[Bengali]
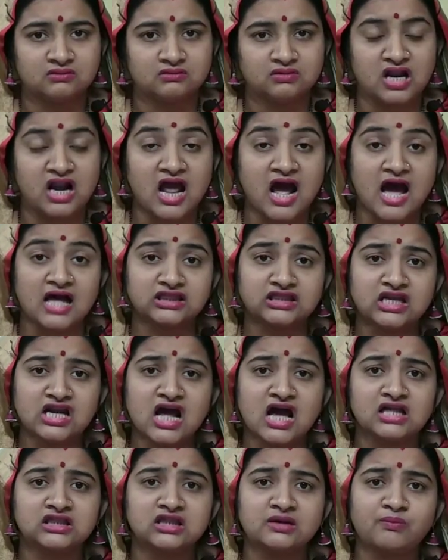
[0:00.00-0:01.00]
তাহলে হাতে না
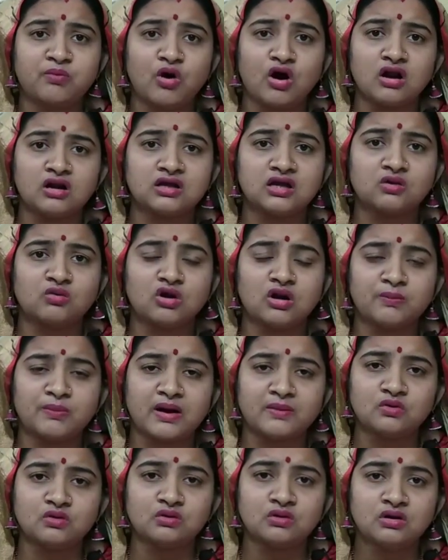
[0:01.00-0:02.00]
হাতে ফল কি করে
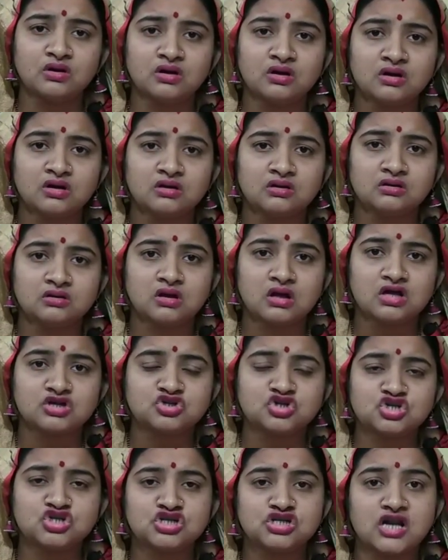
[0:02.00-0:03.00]
পাবো
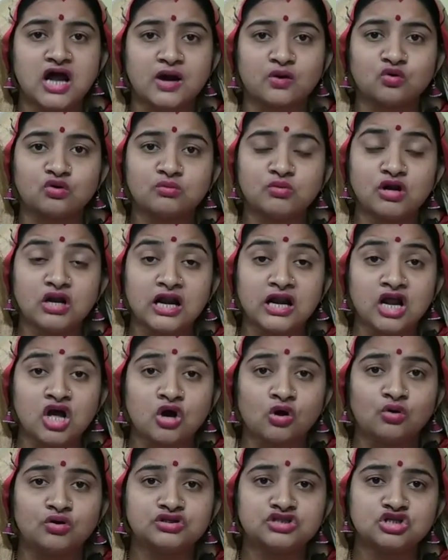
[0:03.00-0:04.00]
শ্রী ঠাকুর বলেন
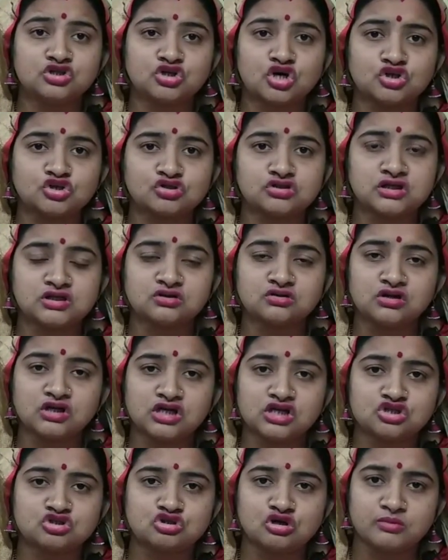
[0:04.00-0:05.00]
ওই যে যজন যজন
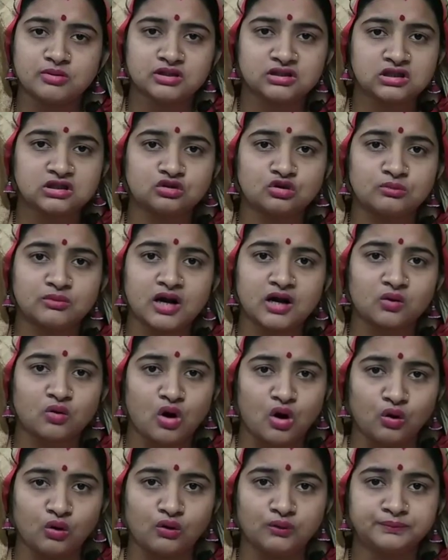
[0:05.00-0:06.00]
ইষ্টভীতি তোমরা
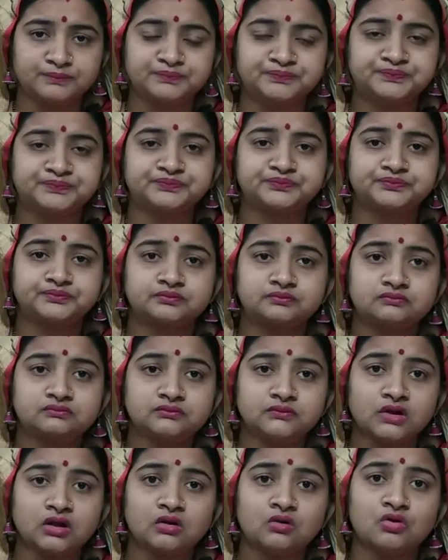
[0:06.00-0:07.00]
করো
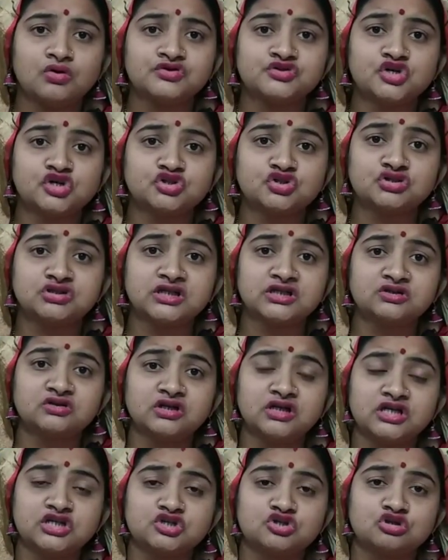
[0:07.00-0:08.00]
ওই যজন
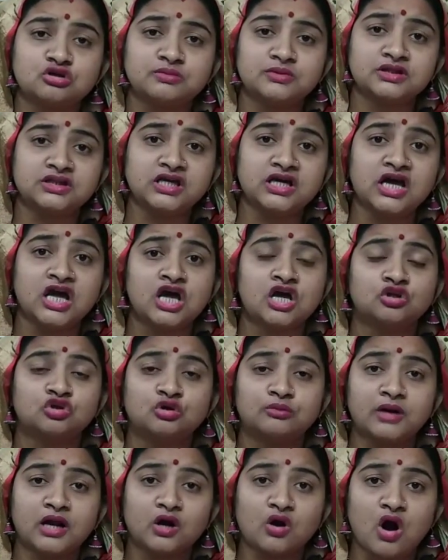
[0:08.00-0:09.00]
যজন ইষ্টবিধি
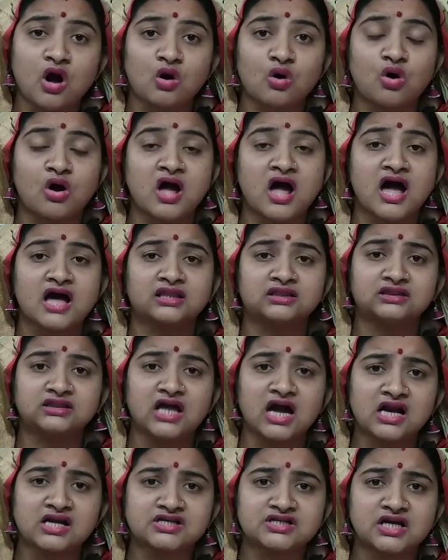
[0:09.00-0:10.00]
তোমরা করো আর
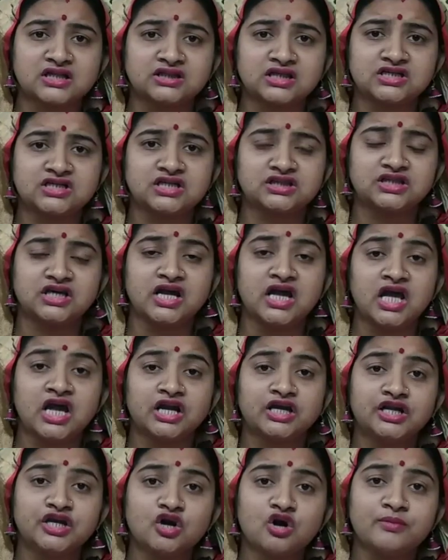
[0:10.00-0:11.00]
তার সাথে সাথে
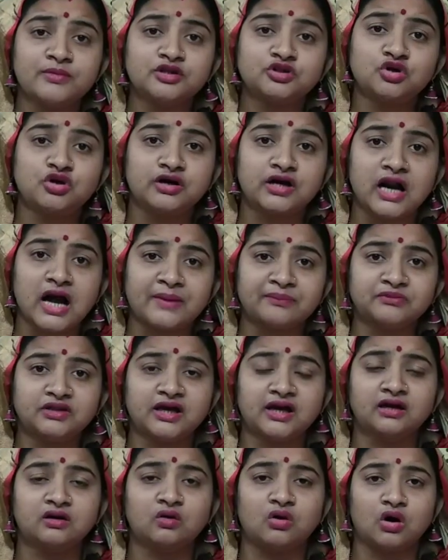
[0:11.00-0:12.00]
নিয়মিত নাম
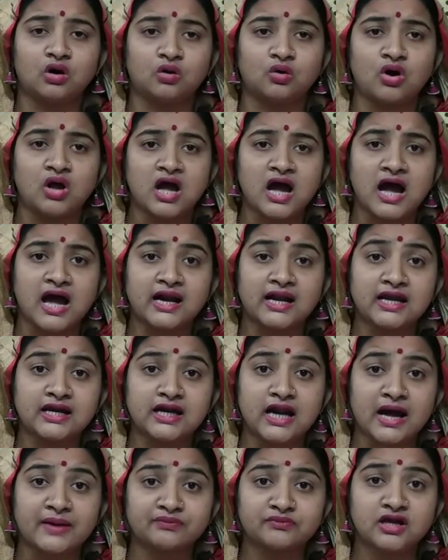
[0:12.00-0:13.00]
ধ্যান করো আর এই
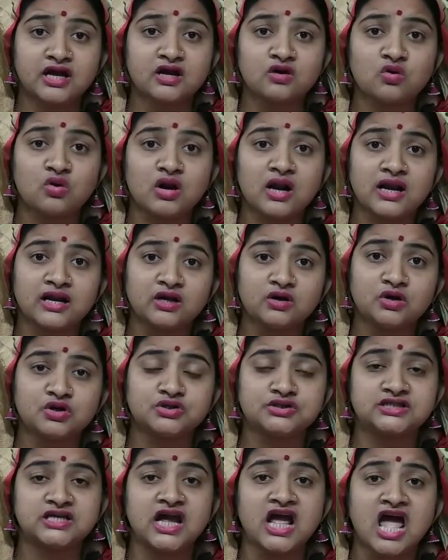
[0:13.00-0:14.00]
নাম ধ্যান করারই
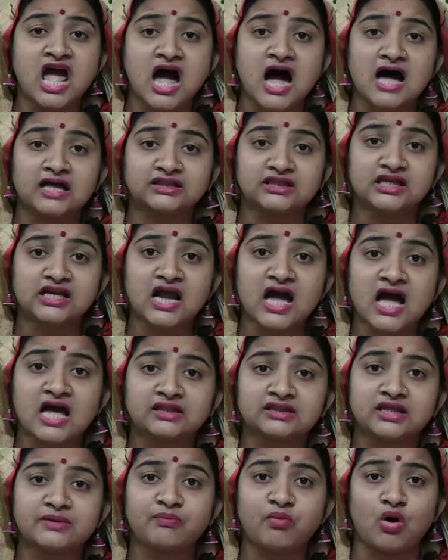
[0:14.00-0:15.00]
হচ্ছে হাতে না
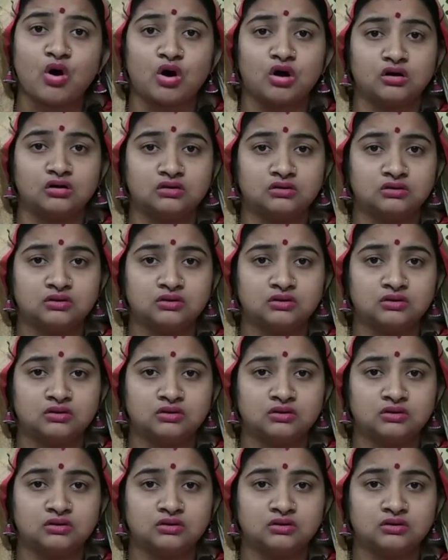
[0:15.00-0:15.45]
হাতে ফল